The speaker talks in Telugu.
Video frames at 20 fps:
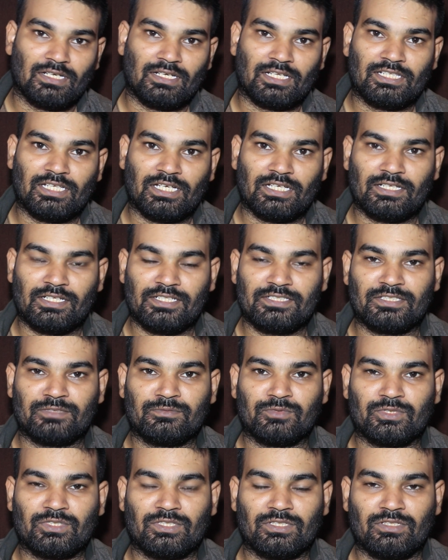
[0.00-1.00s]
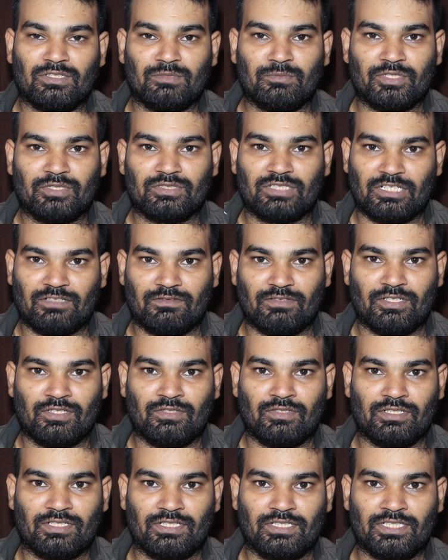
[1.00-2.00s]
లదాఖ్ రీజన్ మొత్తంలో మీకు తక్కువనే
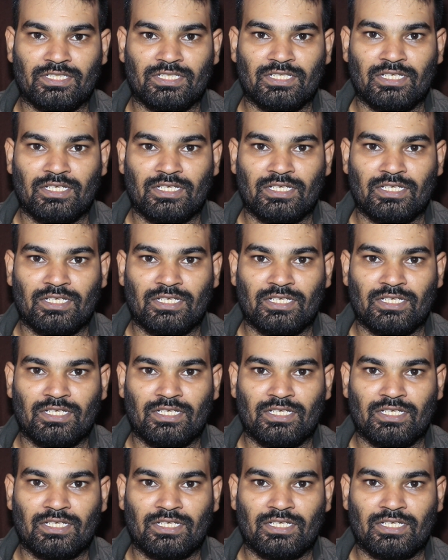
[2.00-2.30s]
ఉంటుంది